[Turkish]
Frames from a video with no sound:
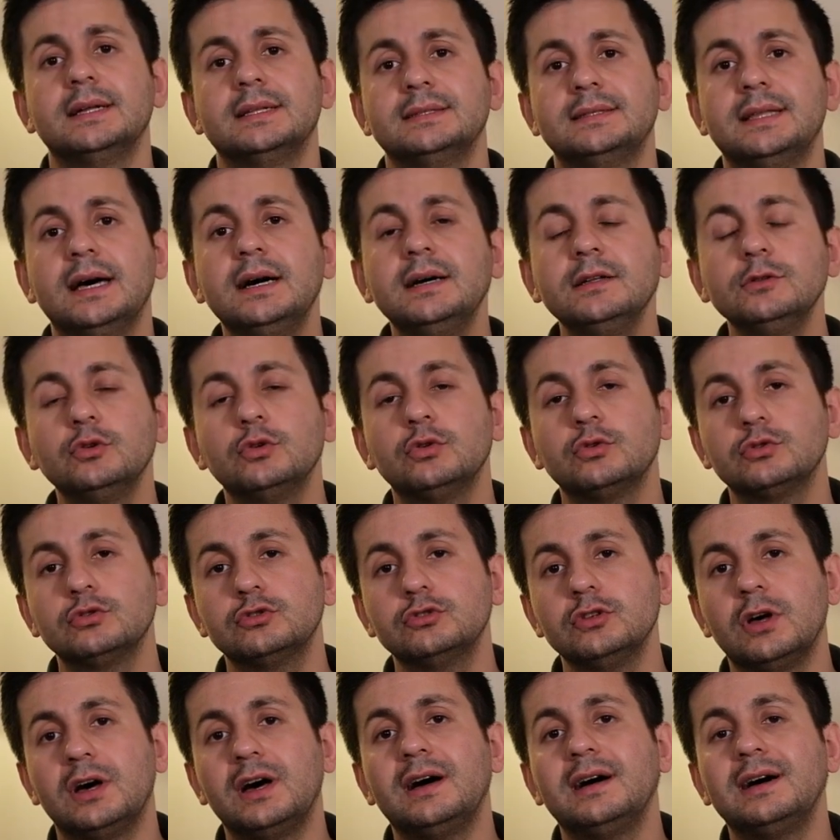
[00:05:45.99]
Daha
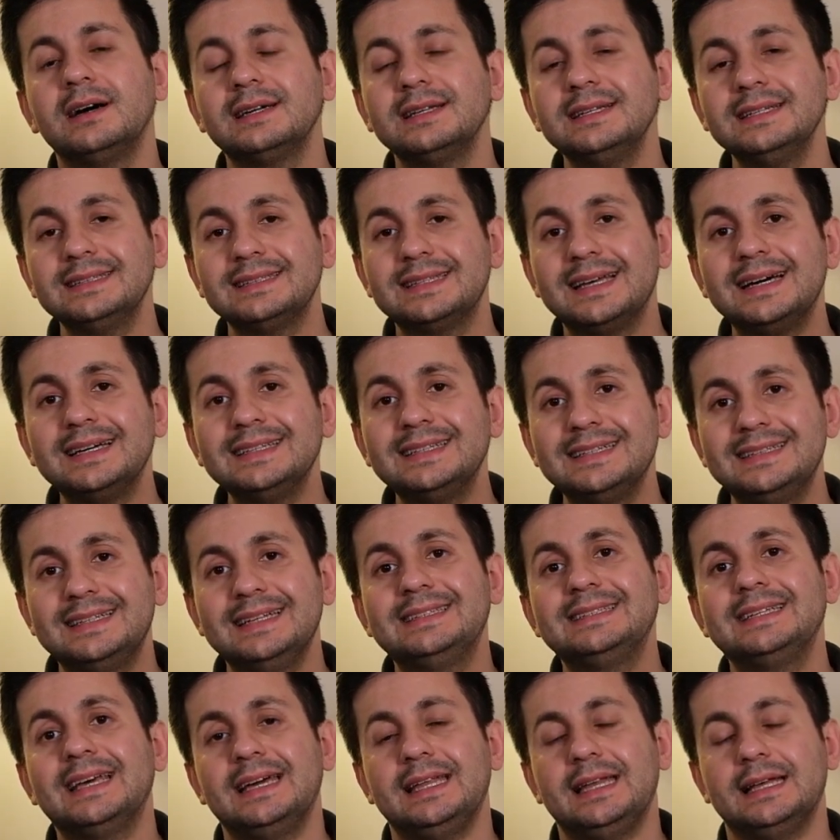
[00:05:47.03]
doğrusu ağrıyı daha da
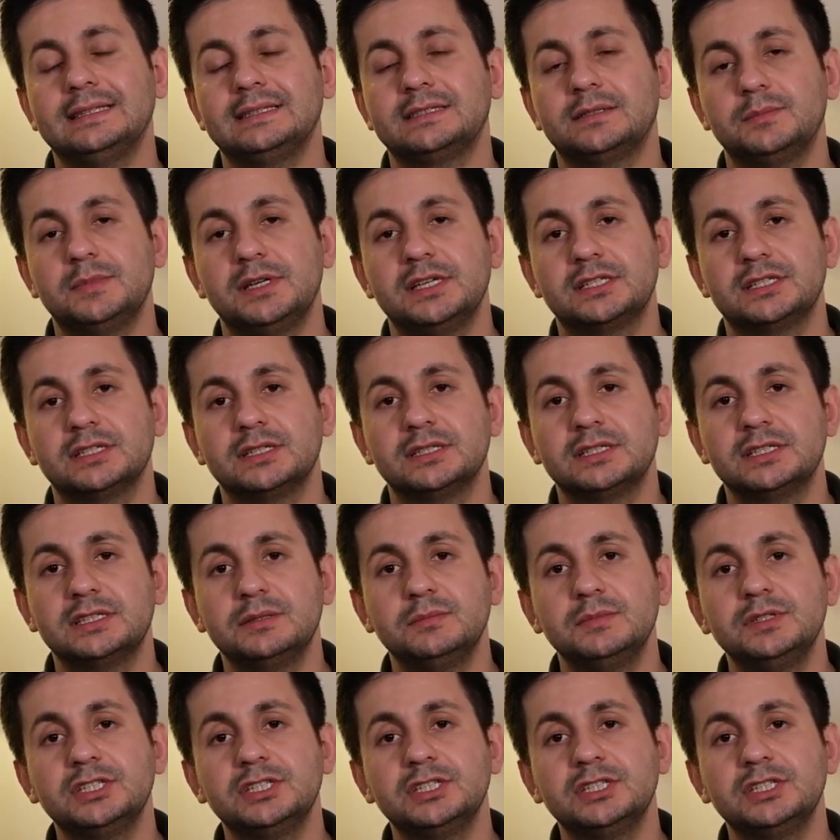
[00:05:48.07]
detaylandırmaya çalıştım.